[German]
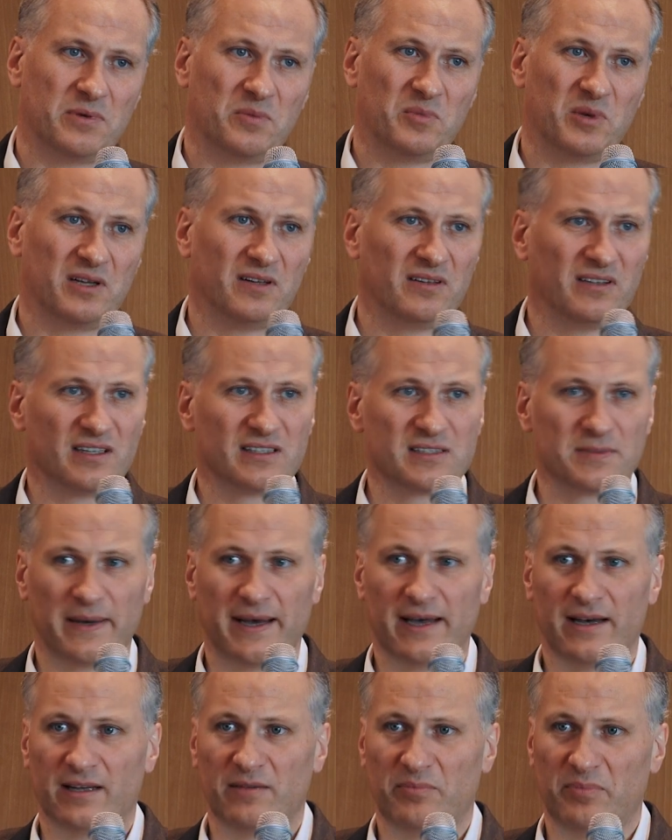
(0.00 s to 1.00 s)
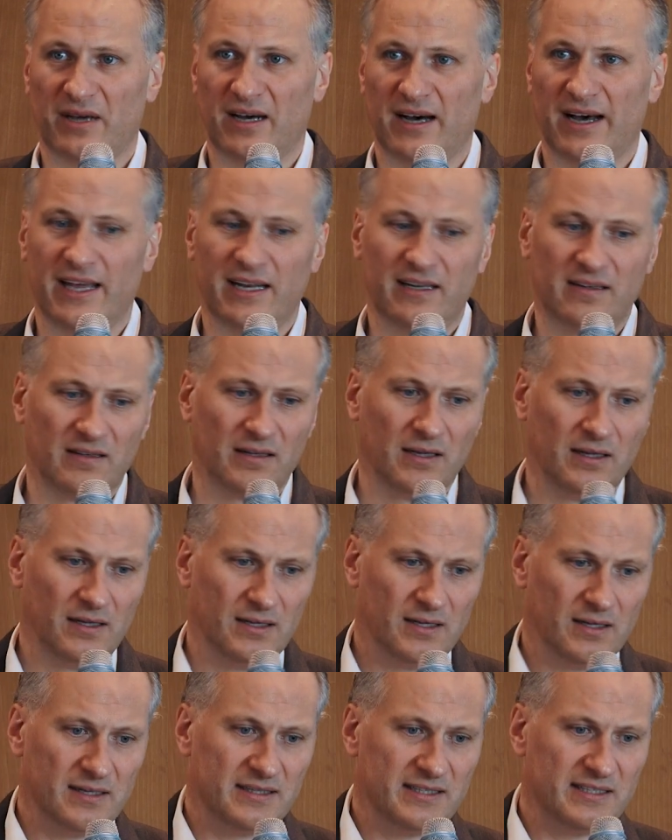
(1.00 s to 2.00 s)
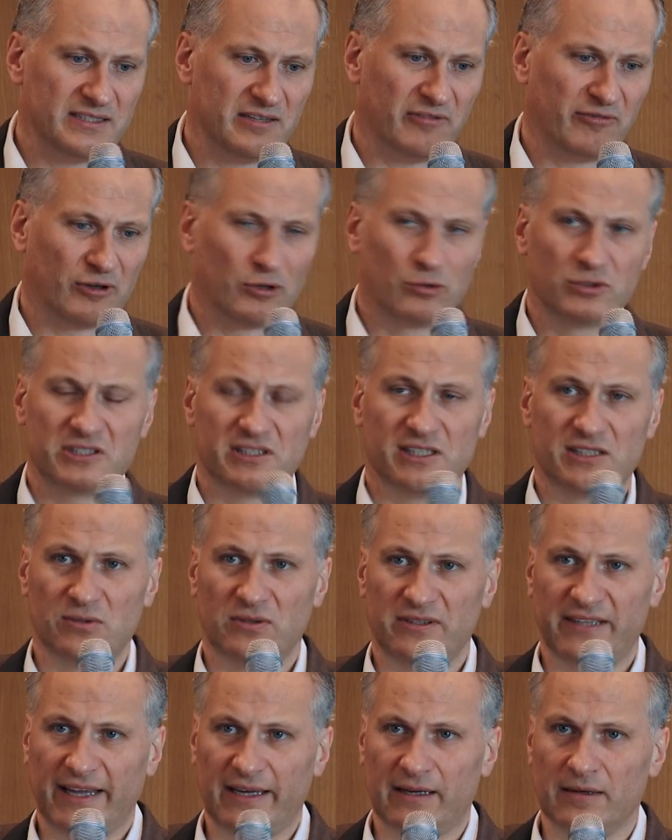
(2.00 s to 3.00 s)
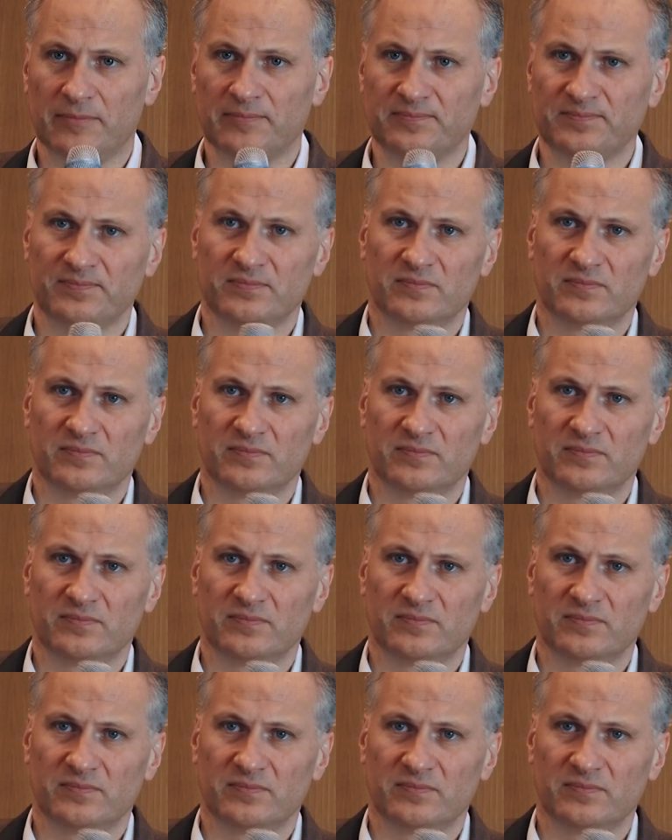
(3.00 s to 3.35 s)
wenn man ein Tier 2 hat, bereit, diese Verluste zu decken.